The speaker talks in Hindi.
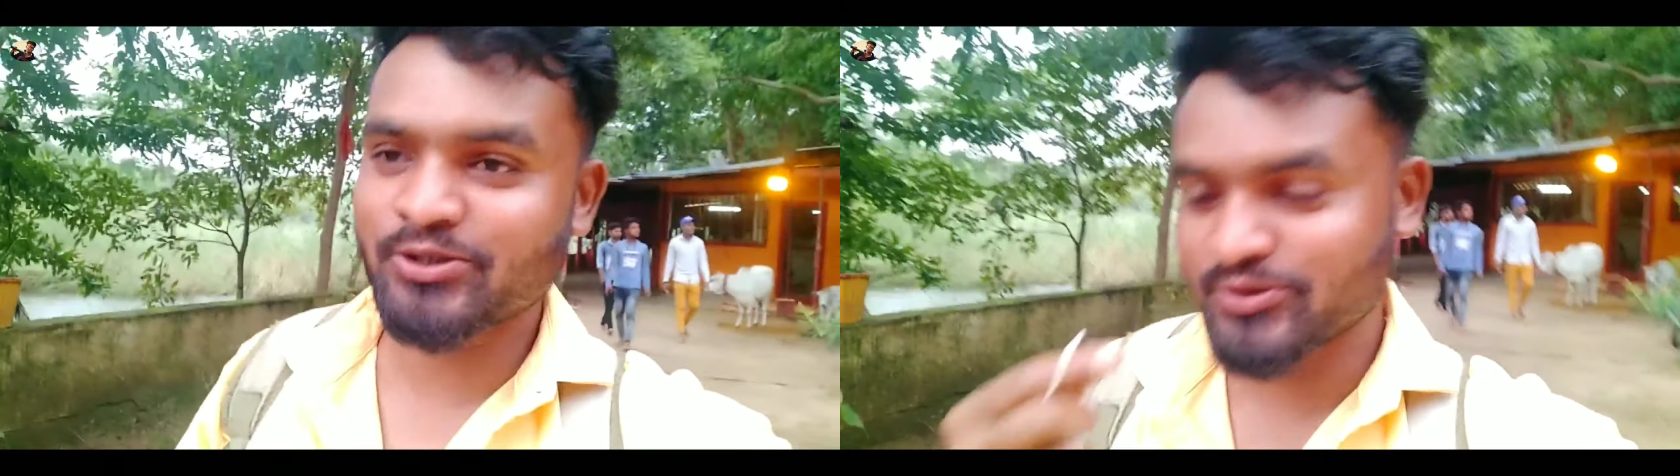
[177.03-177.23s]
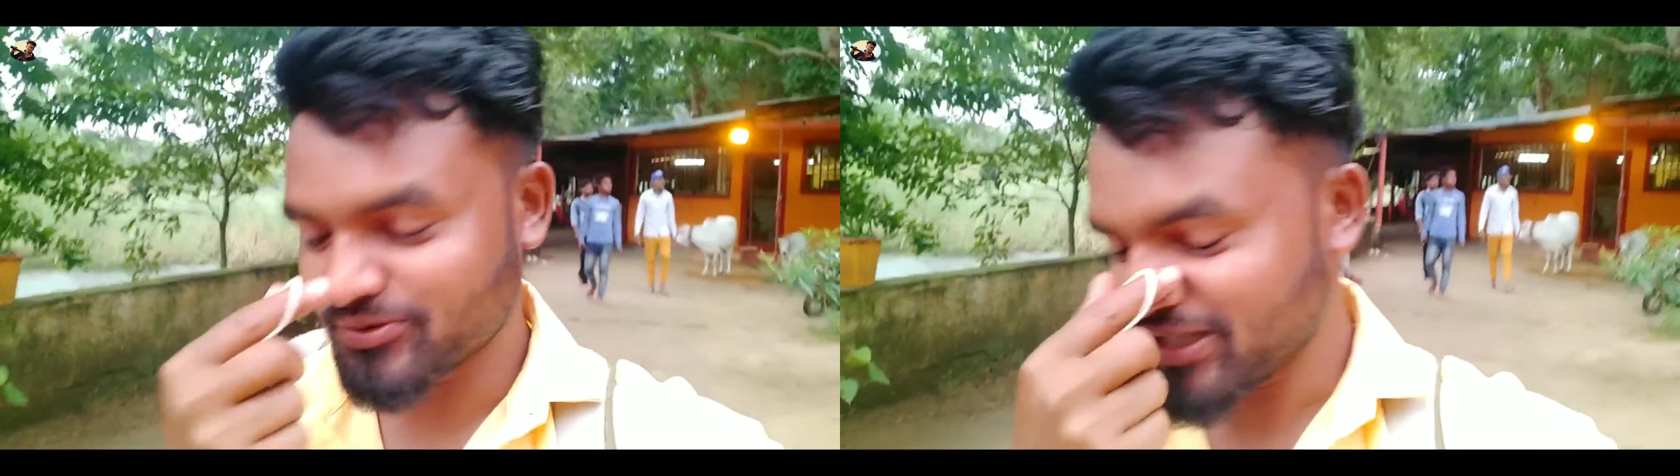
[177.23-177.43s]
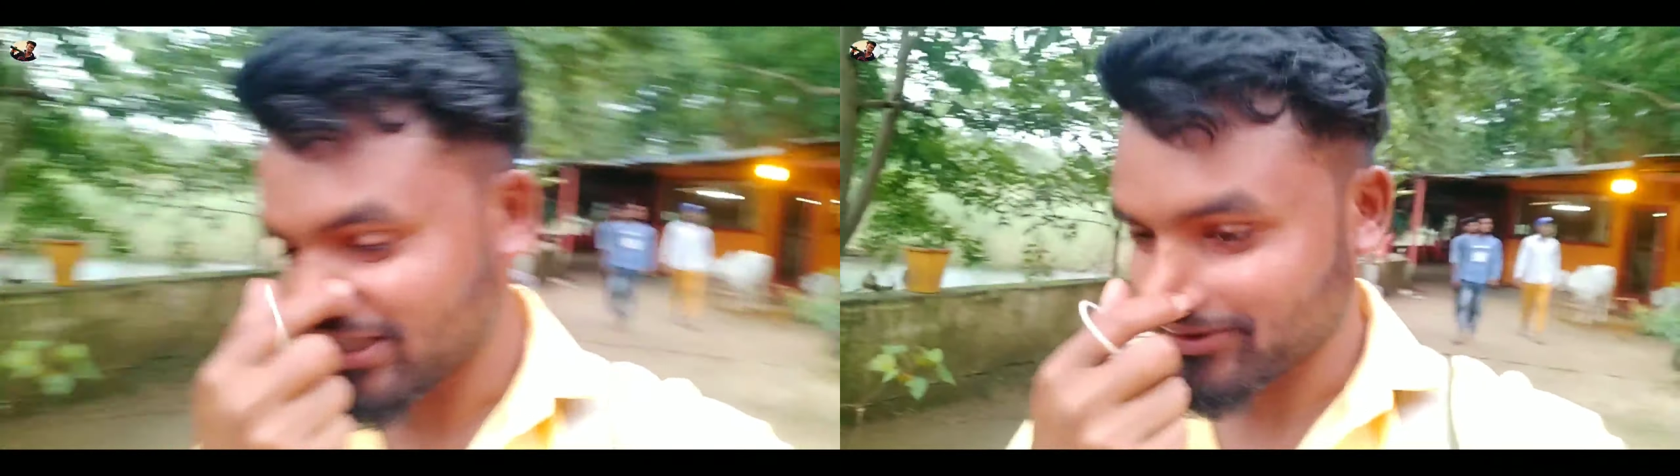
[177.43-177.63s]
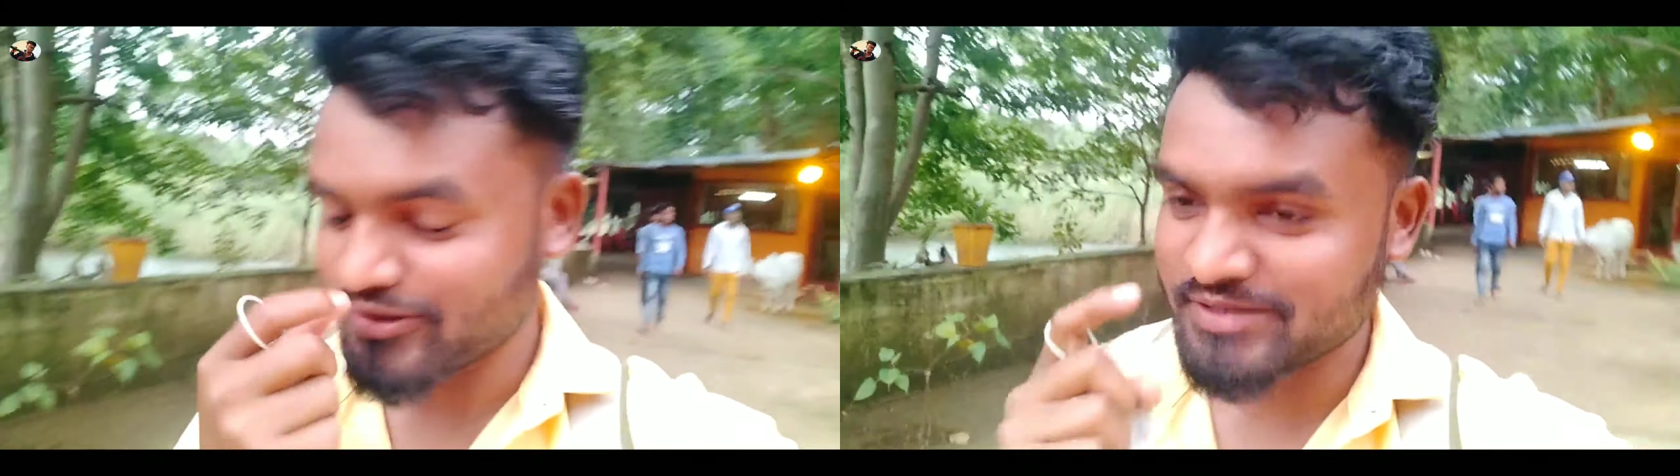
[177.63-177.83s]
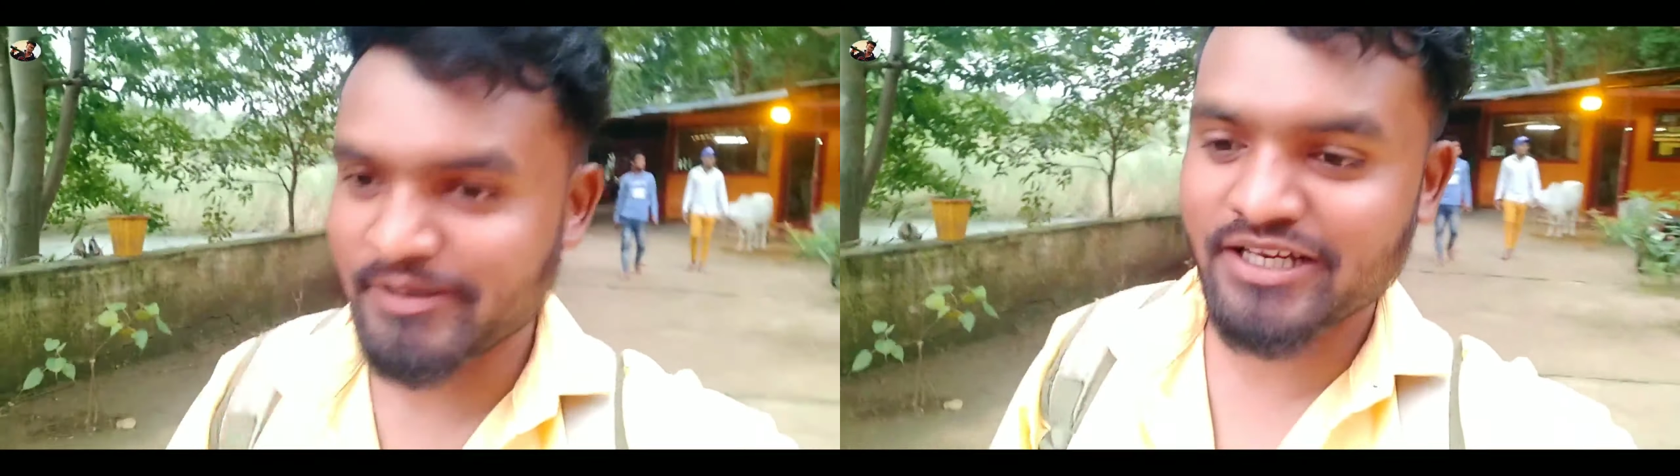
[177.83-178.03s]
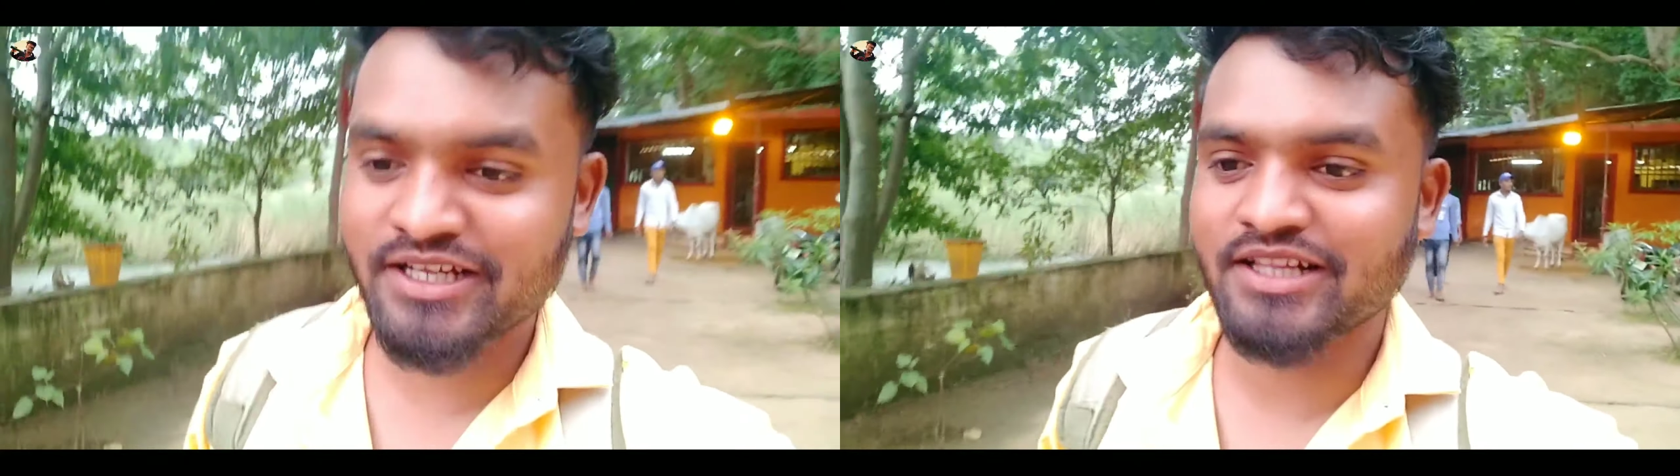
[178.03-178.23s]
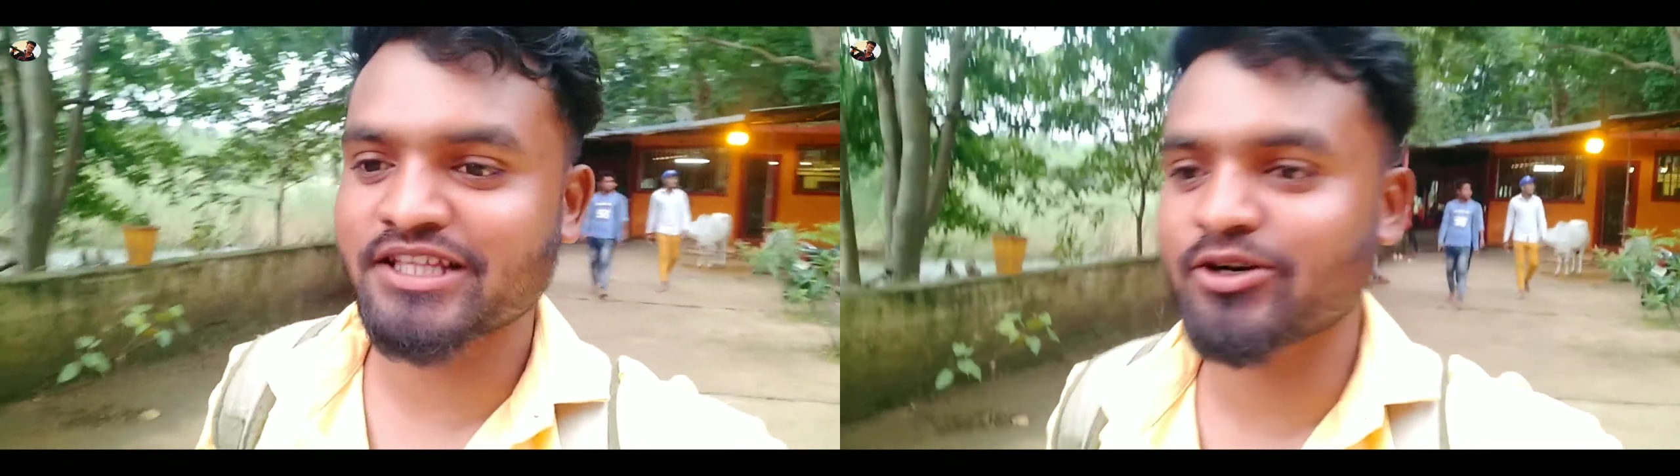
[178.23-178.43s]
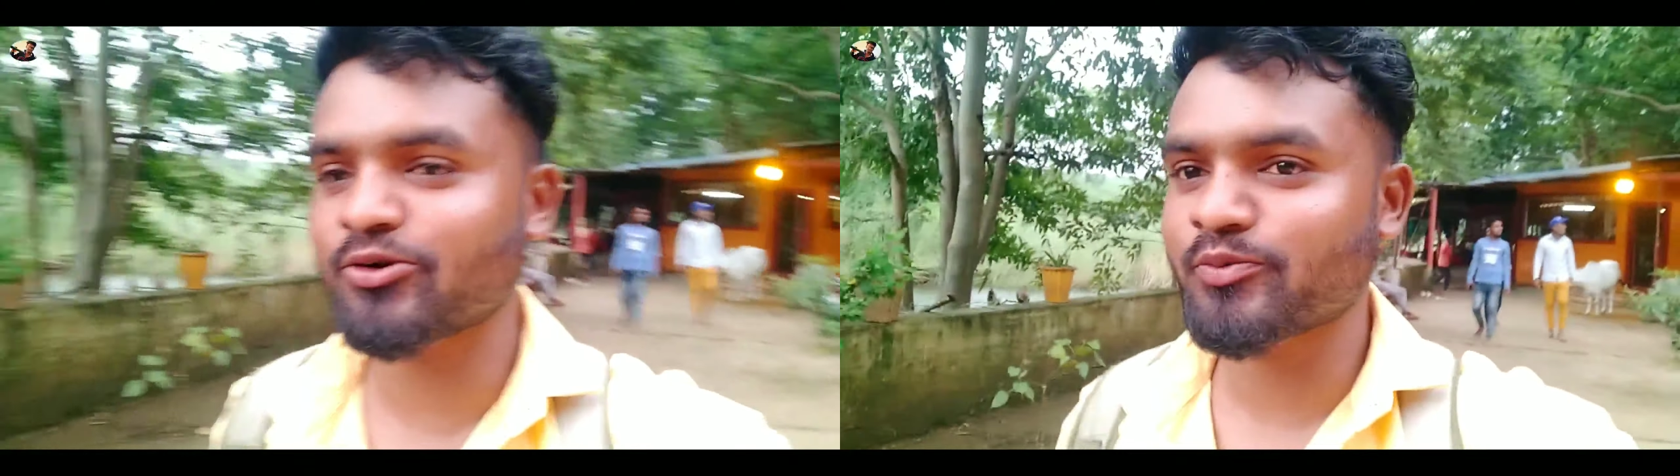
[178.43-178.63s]
तो सोचा था थोड़ा सा पहले
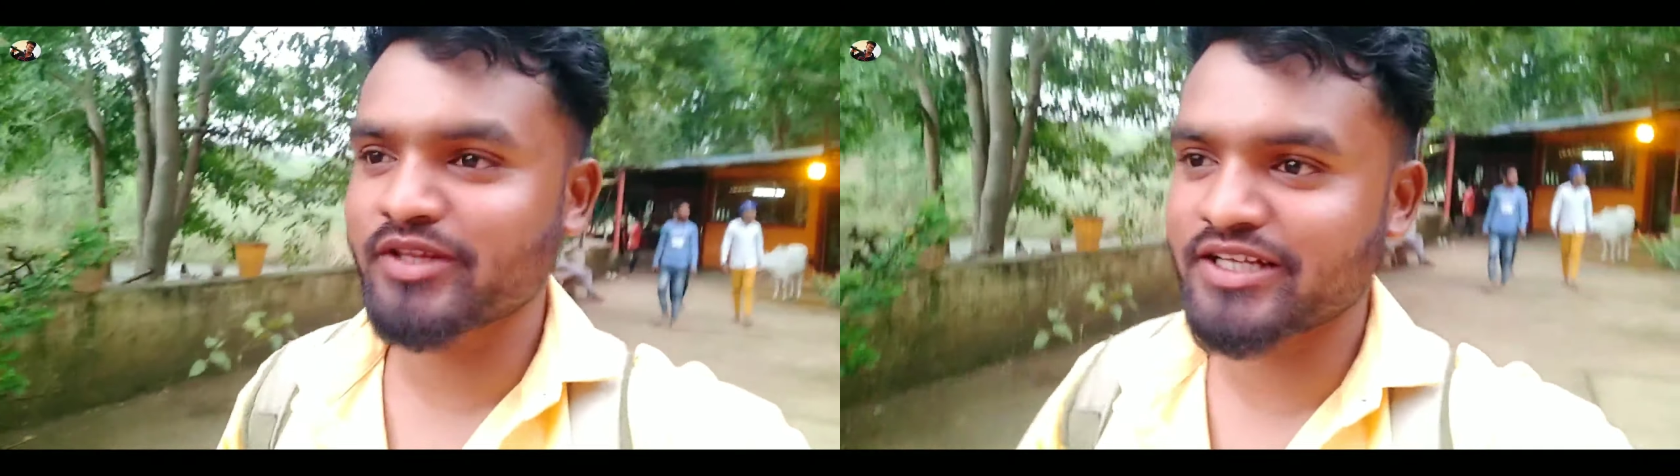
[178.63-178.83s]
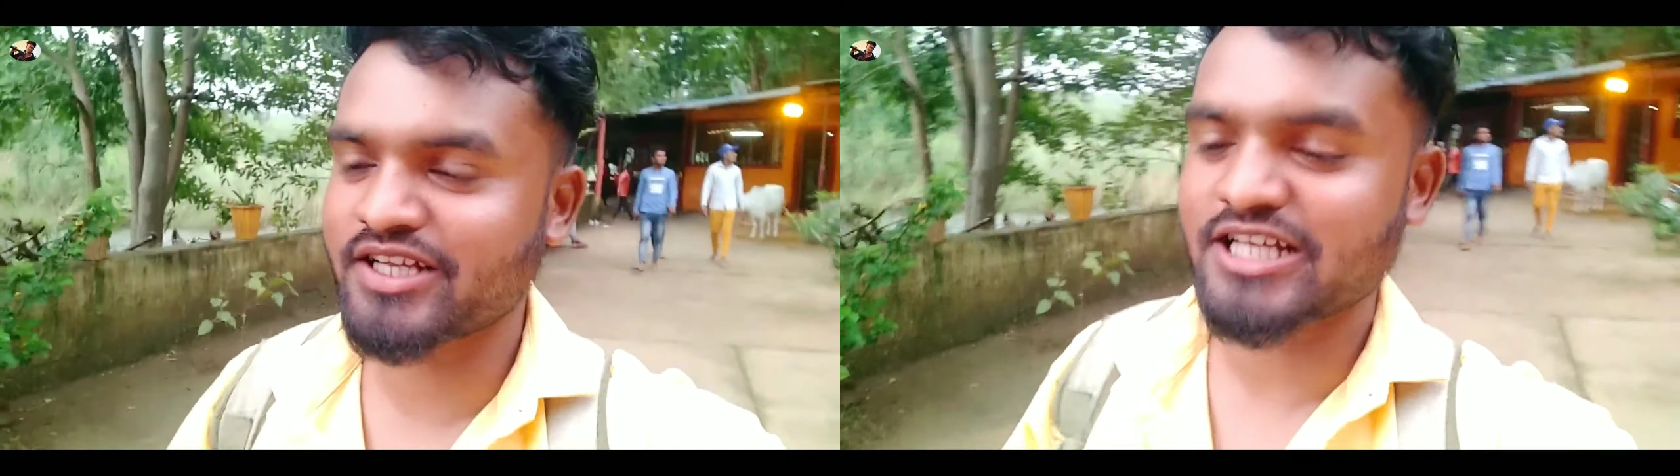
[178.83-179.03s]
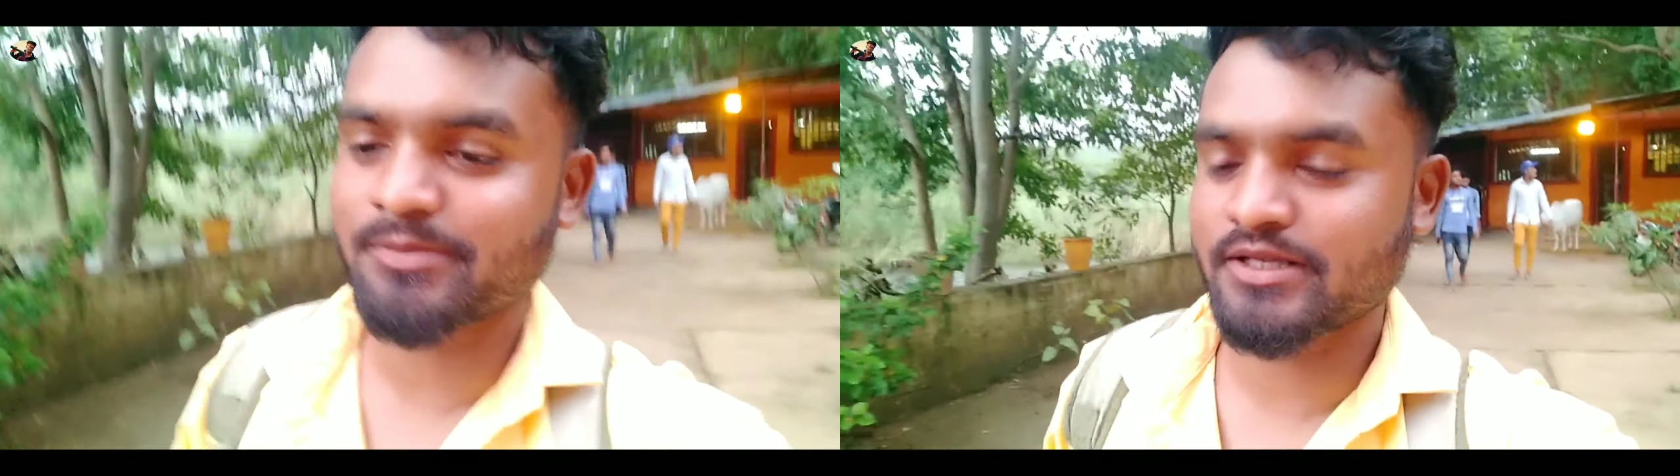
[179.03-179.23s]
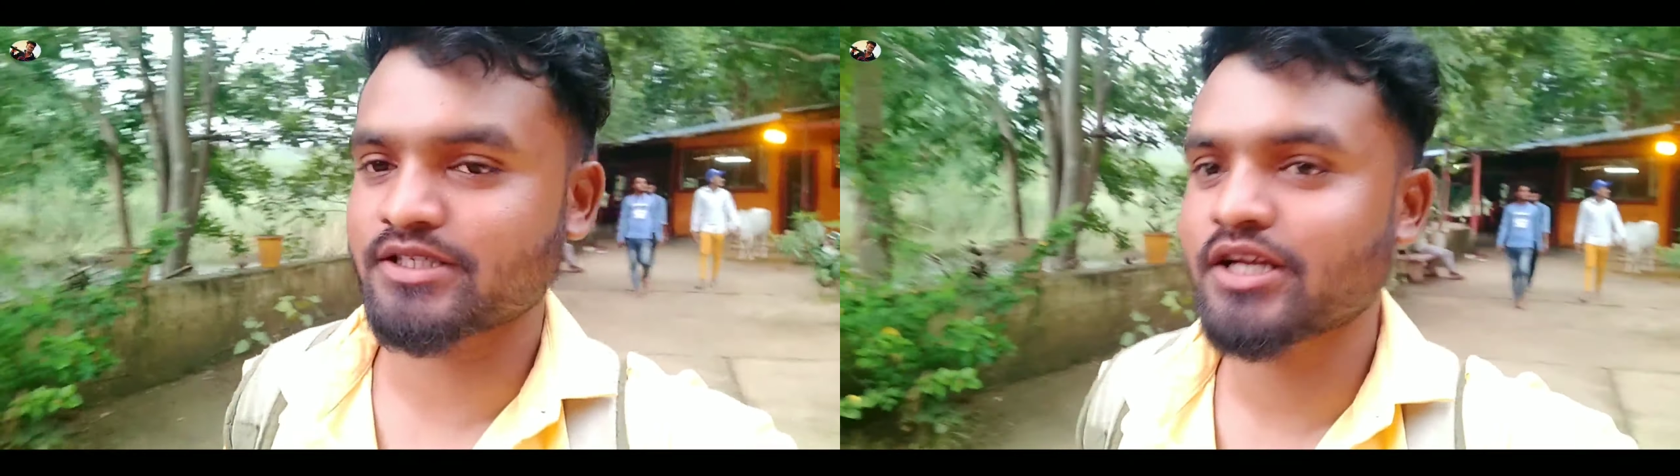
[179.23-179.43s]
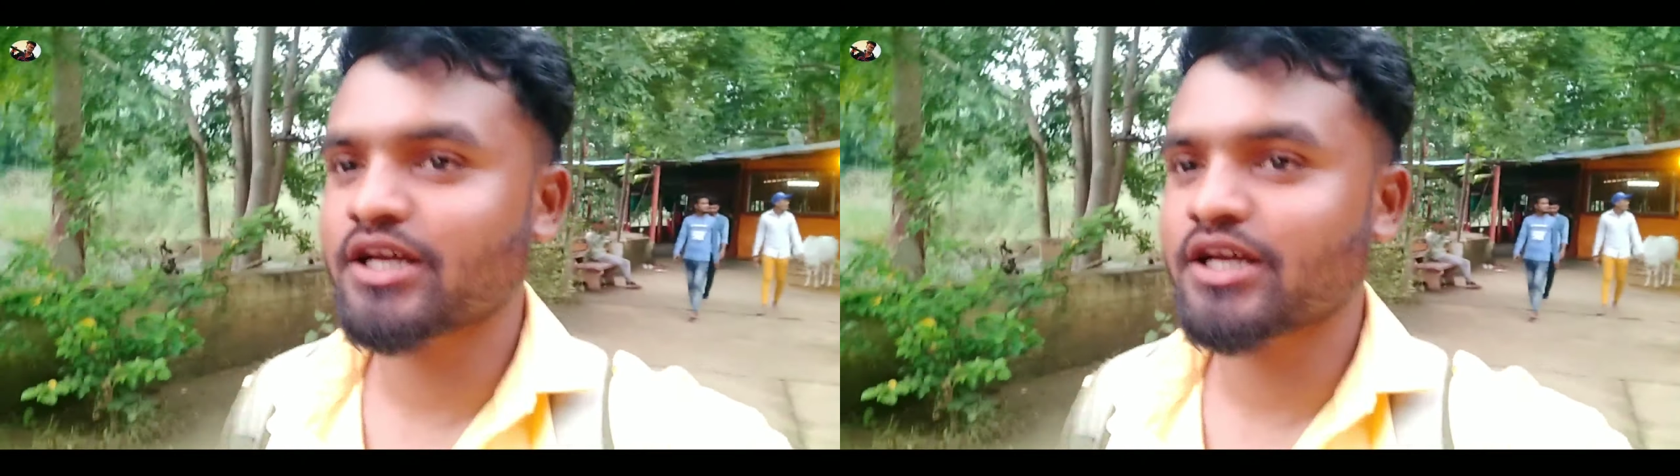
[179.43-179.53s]
निकलते और घूमते इधर आसपास